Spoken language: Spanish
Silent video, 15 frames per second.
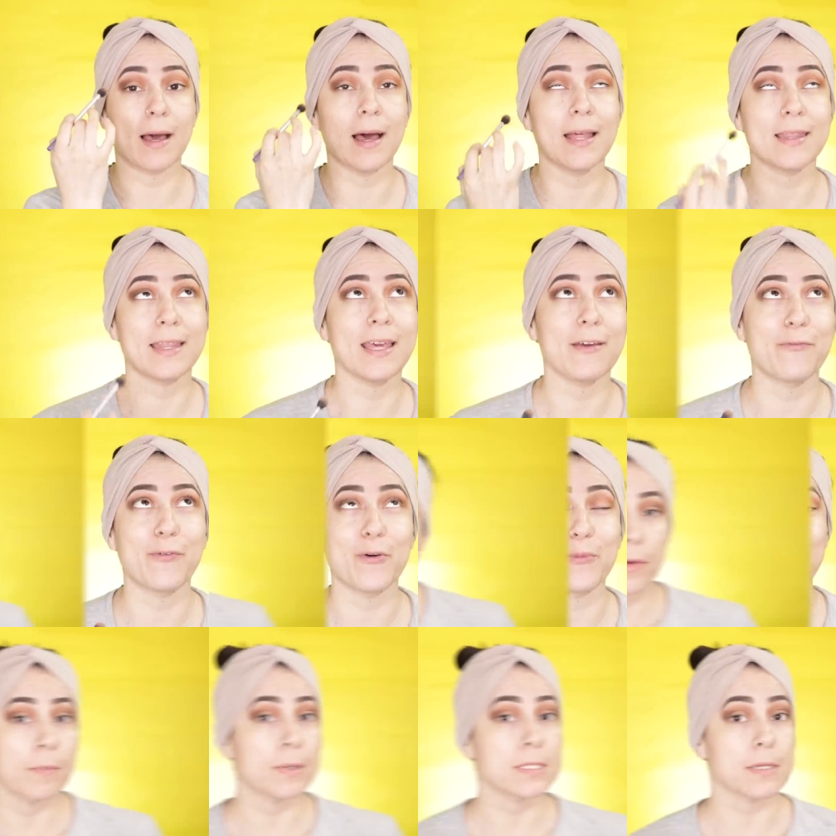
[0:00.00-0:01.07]
a
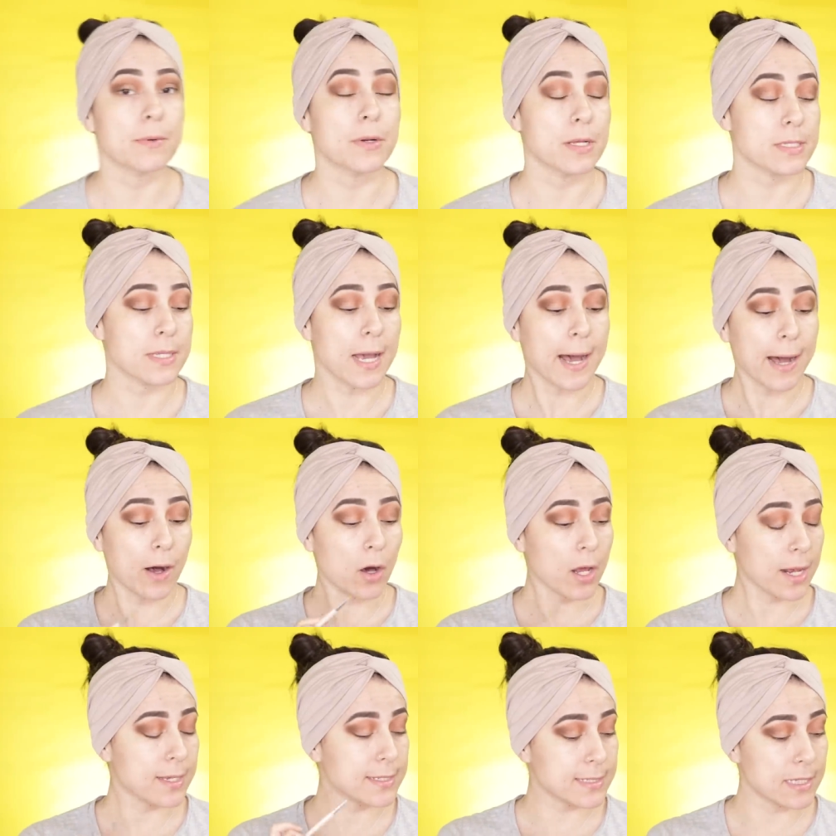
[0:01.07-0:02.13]
mis amores.
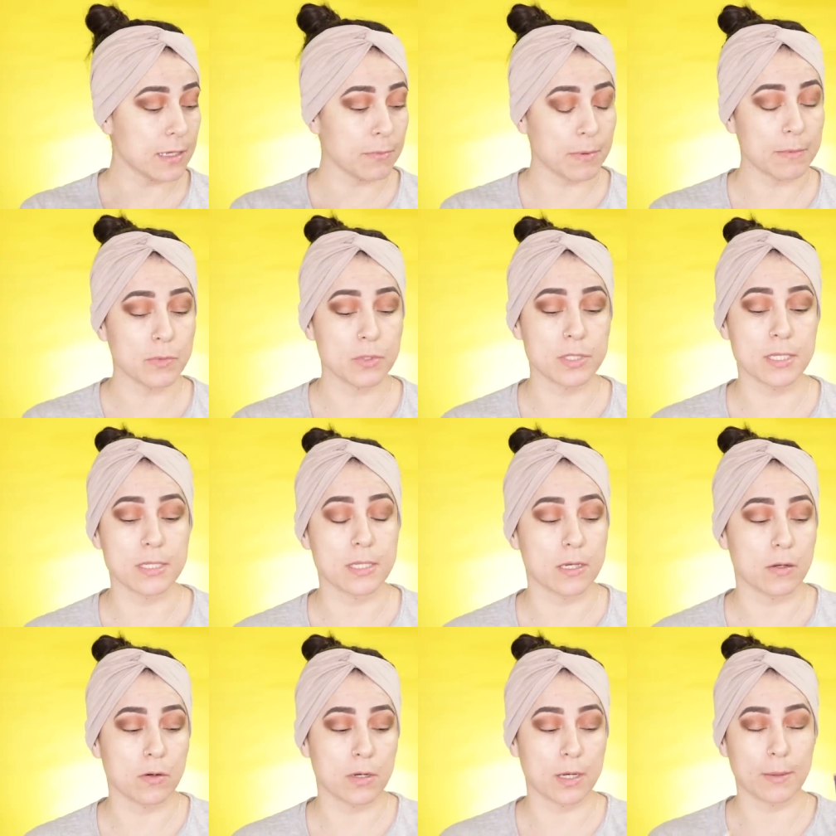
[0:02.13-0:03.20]
Ahora sí vamos a hacer
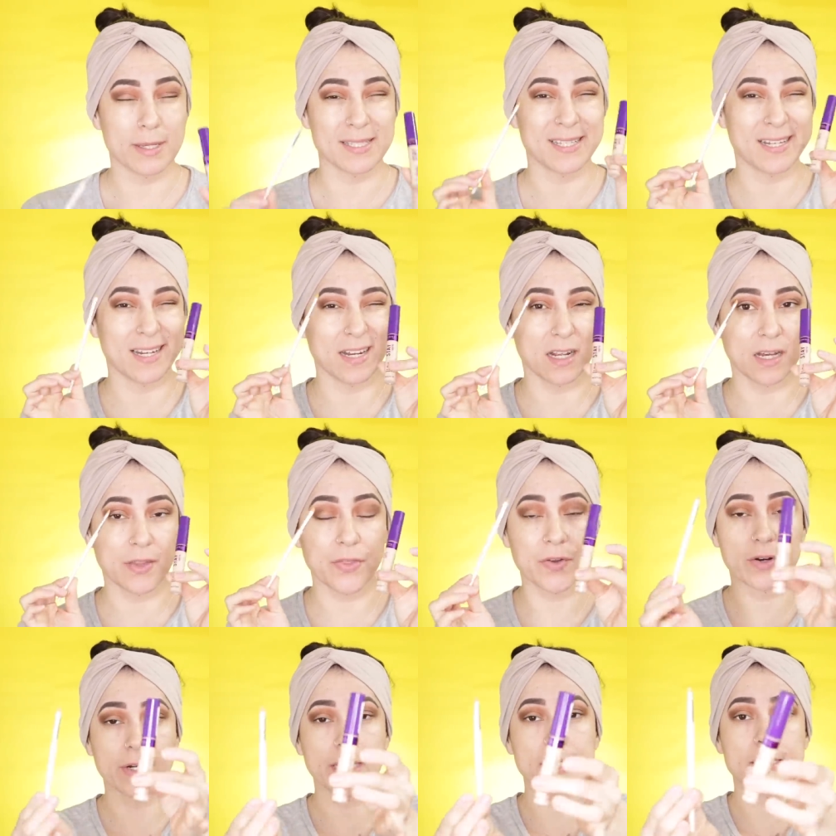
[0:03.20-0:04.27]
lo que va a ser el cut
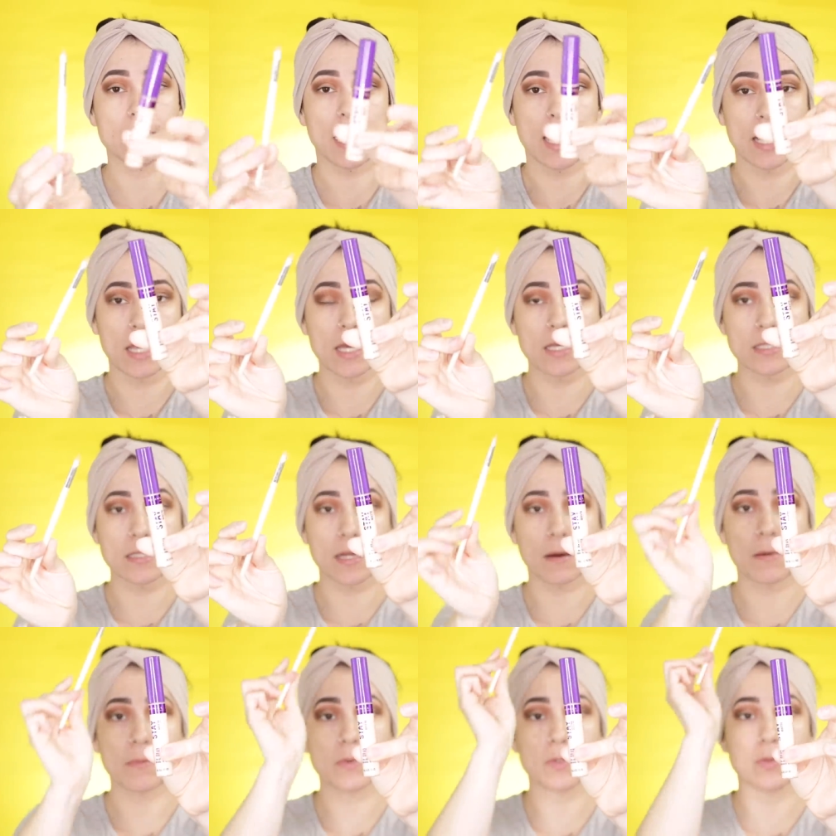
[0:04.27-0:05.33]
crease. Ahí
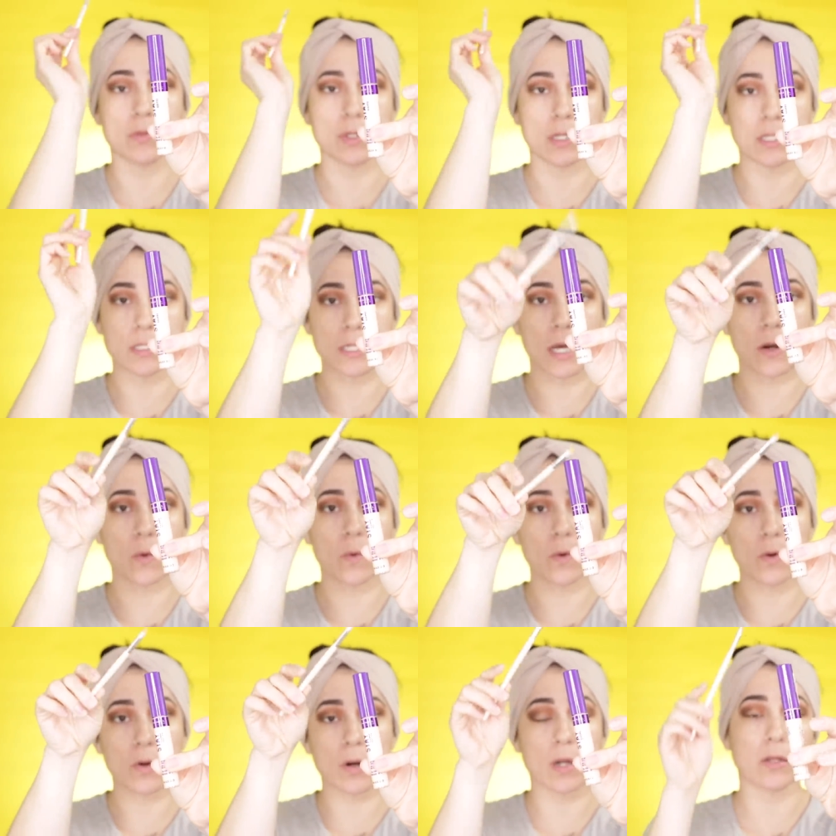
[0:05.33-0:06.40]
está, vamos a utilizar un
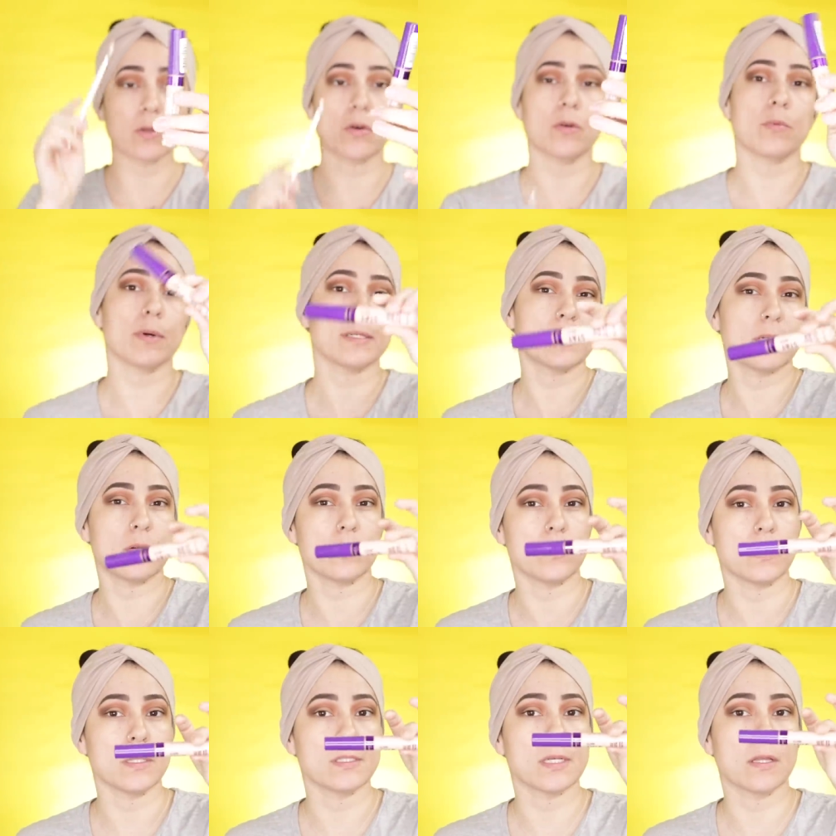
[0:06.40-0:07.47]
corrector. Voy a estar
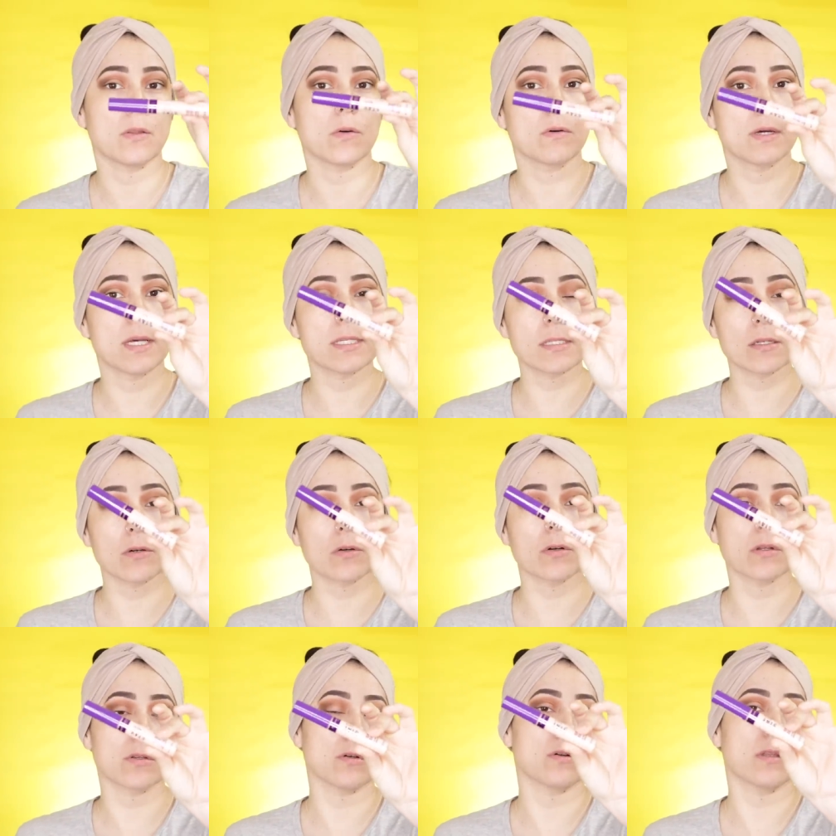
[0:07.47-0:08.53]
utilizando este
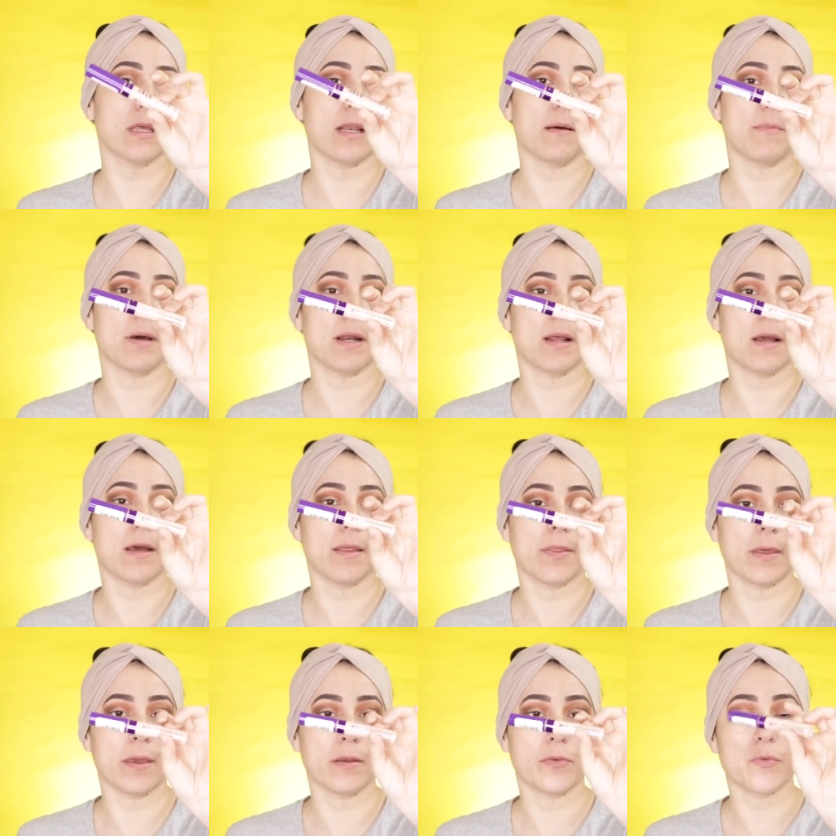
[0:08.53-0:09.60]
corrector de la marca
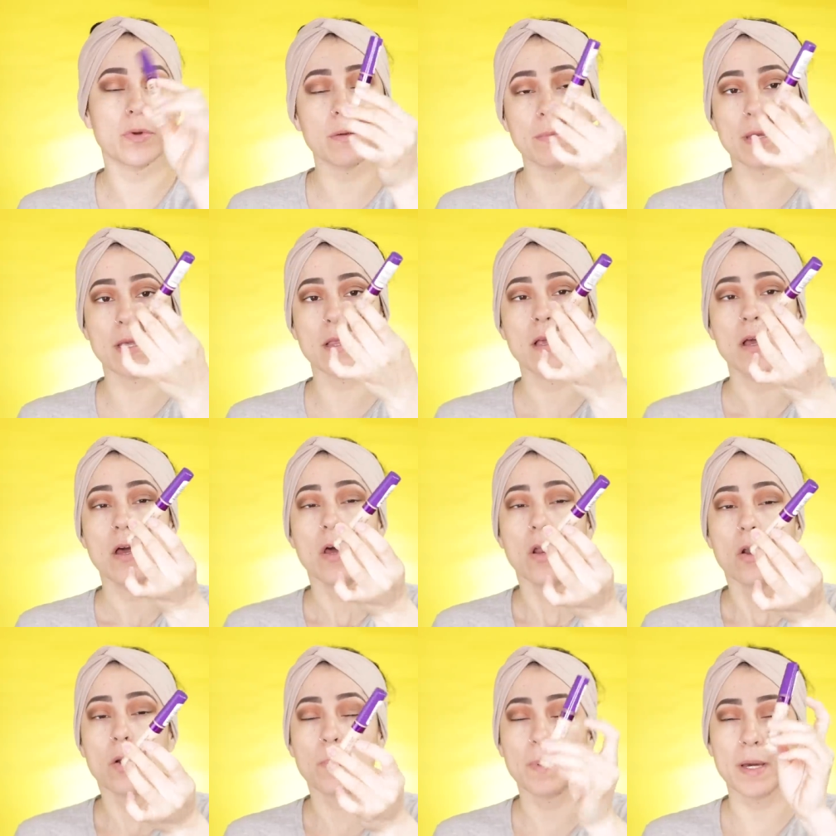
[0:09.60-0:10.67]
de Rimmel.
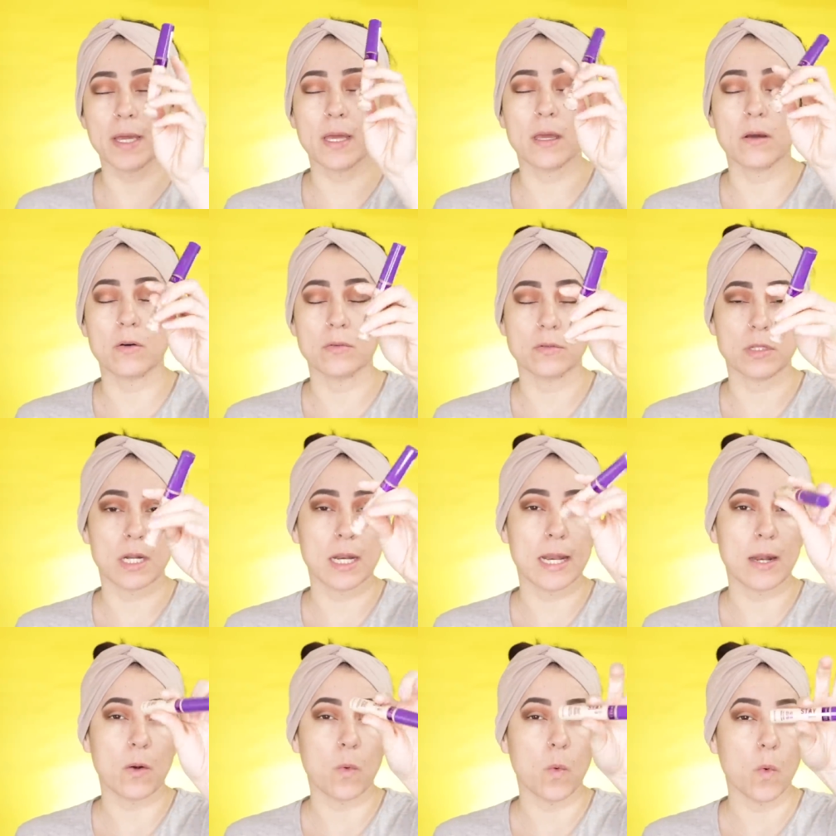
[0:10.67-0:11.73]
Lo pueden encontrar
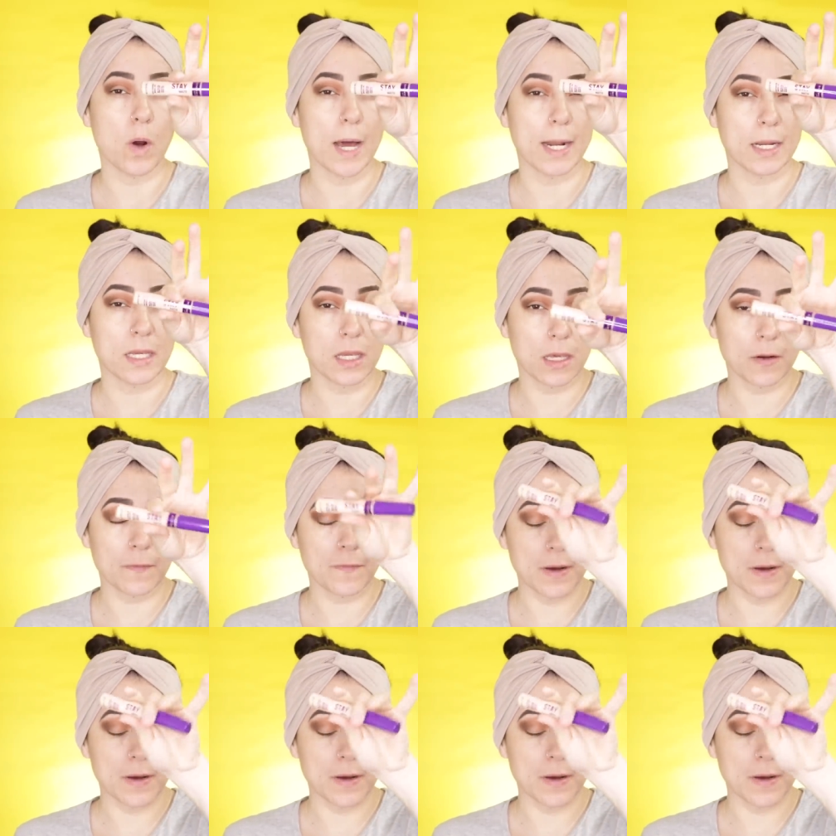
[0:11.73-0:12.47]
en cualquier